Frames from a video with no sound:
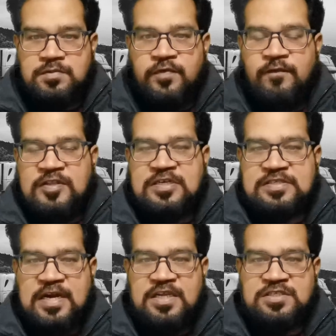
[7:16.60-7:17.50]
ఫుల్ ఫ్లెజ్గా
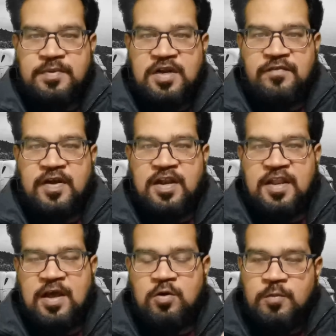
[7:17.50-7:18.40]
స్టార్ట్ చేసినప్పుడు డెఫినెట్లీ
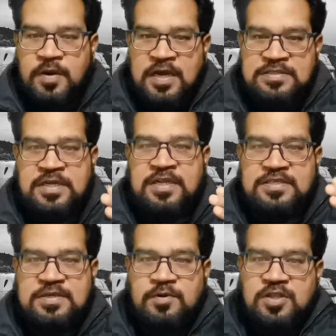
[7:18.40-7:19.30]
నేను ఆ గ్రూప్ని కన్సిడర్
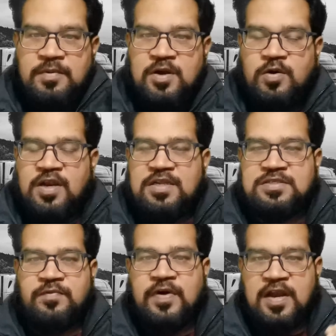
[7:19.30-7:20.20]
చేసి మొత్తం ఆ టోటల్
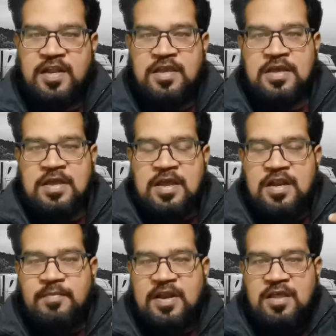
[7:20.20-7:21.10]
లిస్ట్ వాళ్ళని
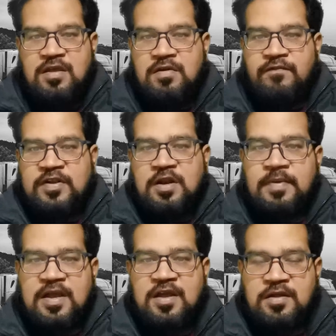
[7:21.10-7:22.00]
నేను మళ్ళీ ఫర్దర్
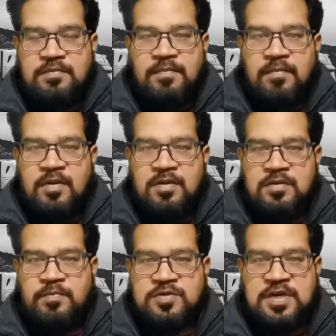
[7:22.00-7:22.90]
బ్యాక్
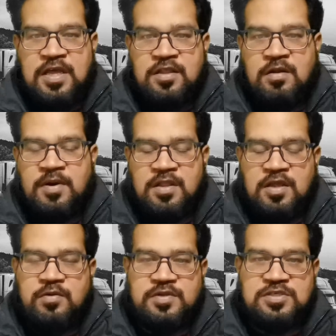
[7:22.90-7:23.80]
ప్రొసీడ్ అవుతాను అనమాట
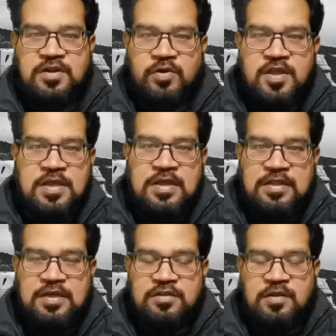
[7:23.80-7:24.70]
దాని గురించి ఓకే
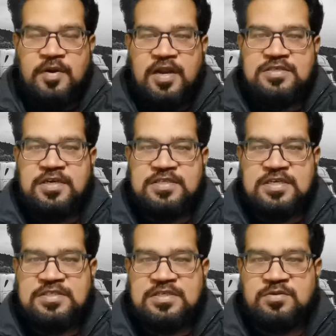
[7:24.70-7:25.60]
దాని తర్వాత మనం నెక్స్ట్
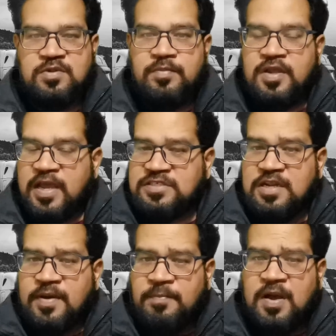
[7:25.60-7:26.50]
డిస్కస్ చేస్తుంటాం ఇంకా
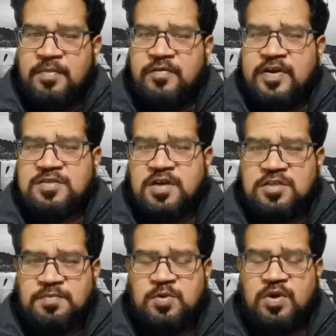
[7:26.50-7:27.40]
యాక్చువల్లీ అప్కమింగ్ వీడియోస్లో నేను
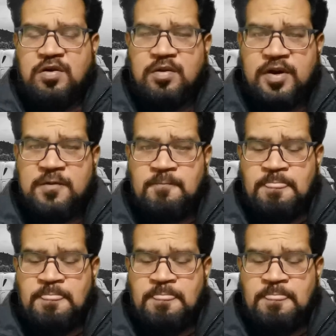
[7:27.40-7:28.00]
చెప్తూ అనమాట